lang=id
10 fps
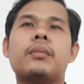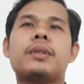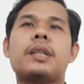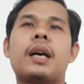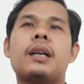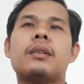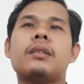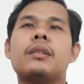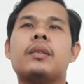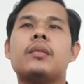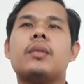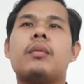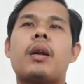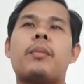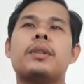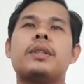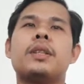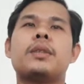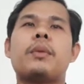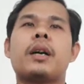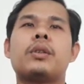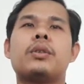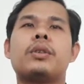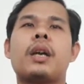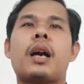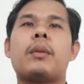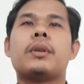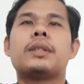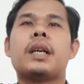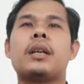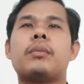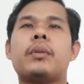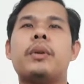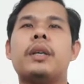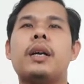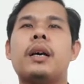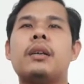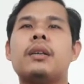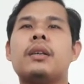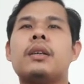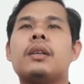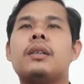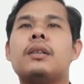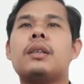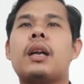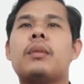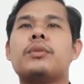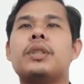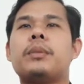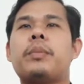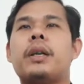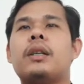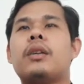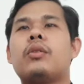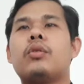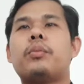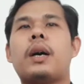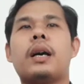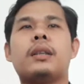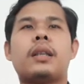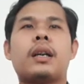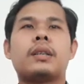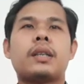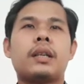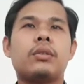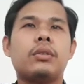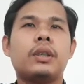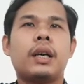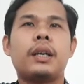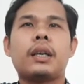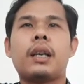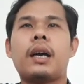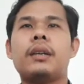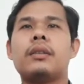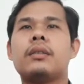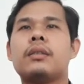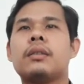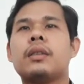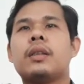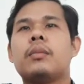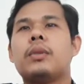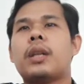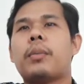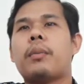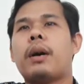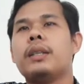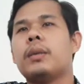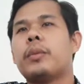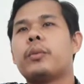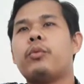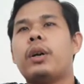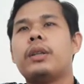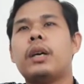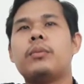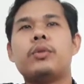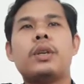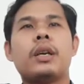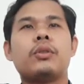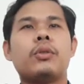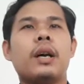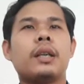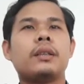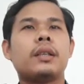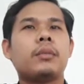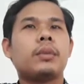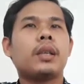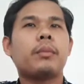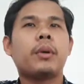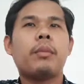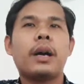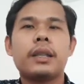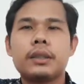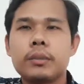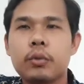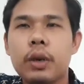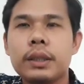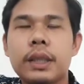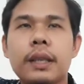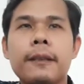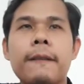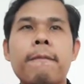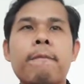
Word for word: yang besar, beberapa jenis makhluk yang amat sangat berbeda dalam sifat dan rupa antara satu dengan yang lain. Betapa banyak perbuatanmu ya Tuhan dan betapa baik semuanya.